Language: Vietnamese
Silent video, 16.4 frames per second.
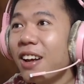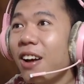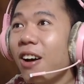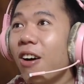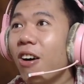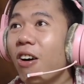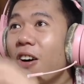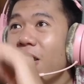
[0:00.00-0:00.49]

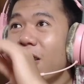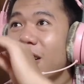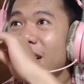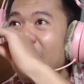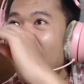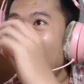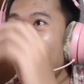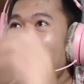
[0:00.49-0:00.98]

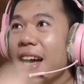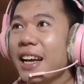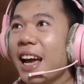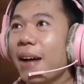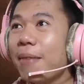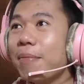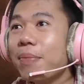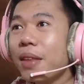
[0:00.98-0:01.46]
Ok anh
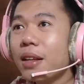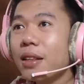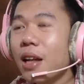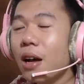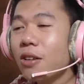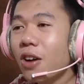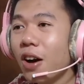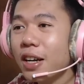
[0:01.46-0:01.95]
em,
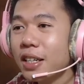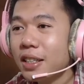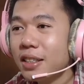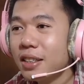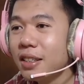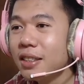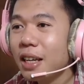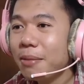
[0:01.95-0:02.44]
Được rồi,
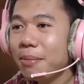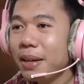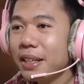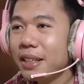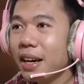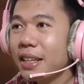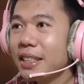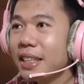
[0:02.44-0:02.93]
nữ chiến
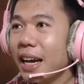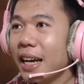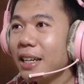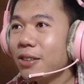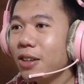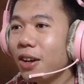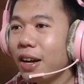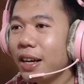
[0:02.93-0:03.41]
binh người nhện
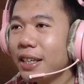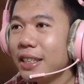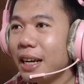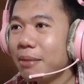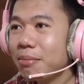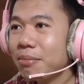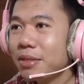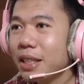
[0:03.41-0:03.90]
đó rồi,
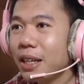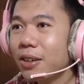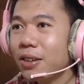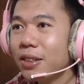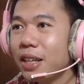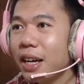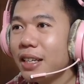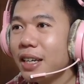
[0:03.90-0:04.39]
làm gì
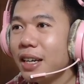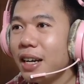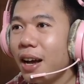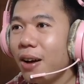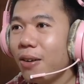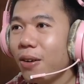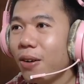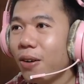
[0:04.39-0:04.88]
có thấy nữa
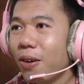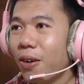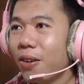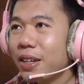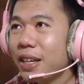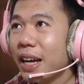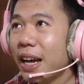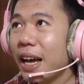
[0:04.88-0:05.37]
đâu.
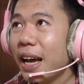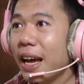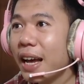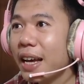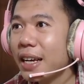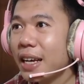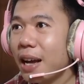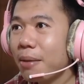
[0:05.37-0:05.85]
Ok
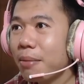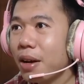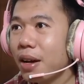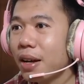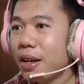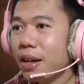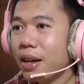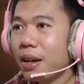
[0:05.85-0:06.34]
anh em
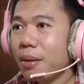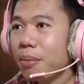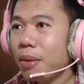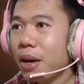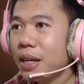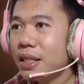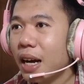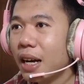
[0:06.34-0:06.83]
ơi,
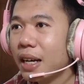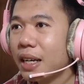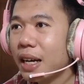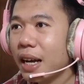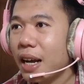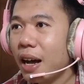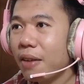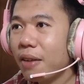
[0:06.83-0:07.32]
bây giờ
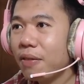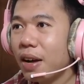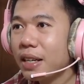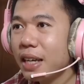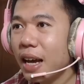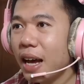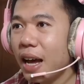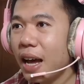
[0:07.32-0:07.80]
kết hợp vào
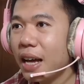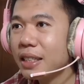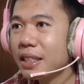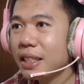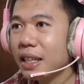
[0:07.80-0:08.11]
nha.